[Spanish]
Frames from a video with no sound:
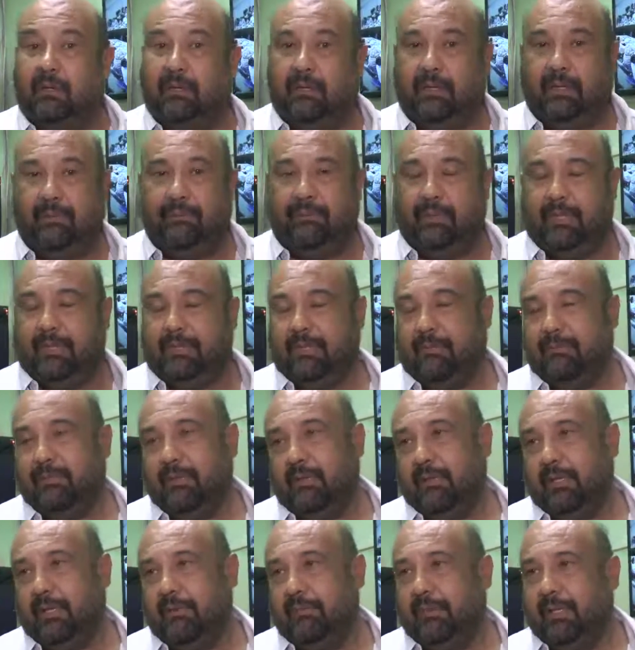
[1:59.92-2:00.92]
Después el
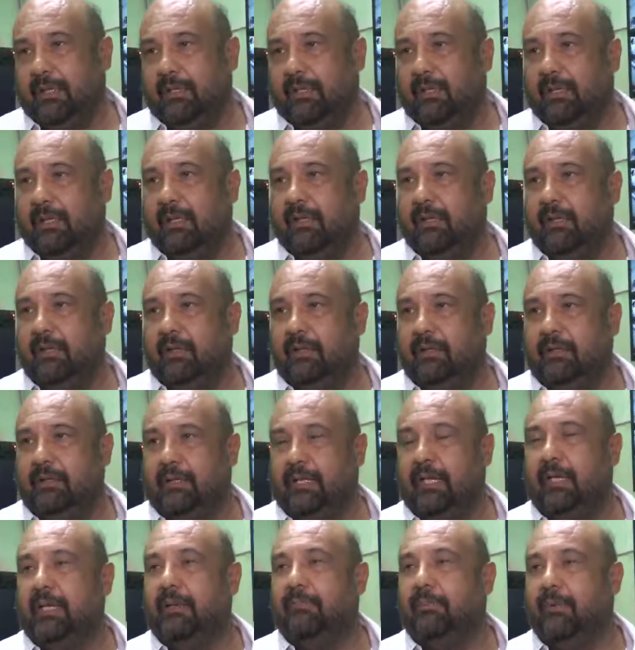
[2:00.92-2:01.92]
problema es que
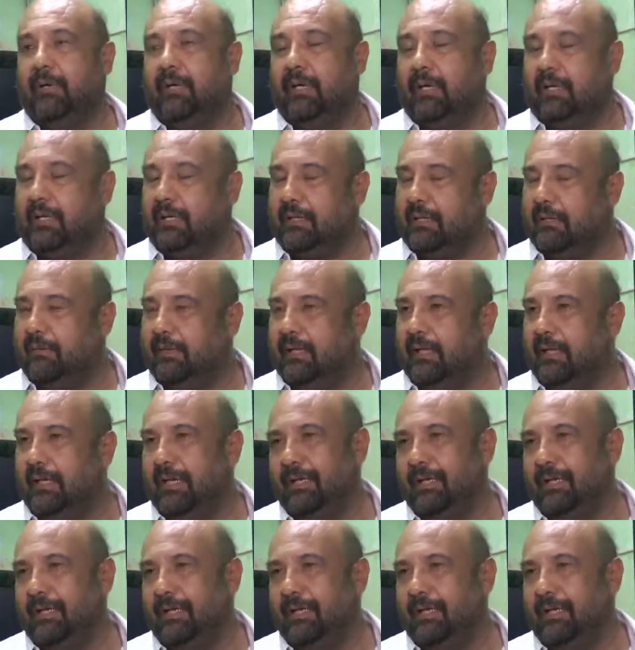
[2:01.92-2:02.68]
quién le pone el cascabel al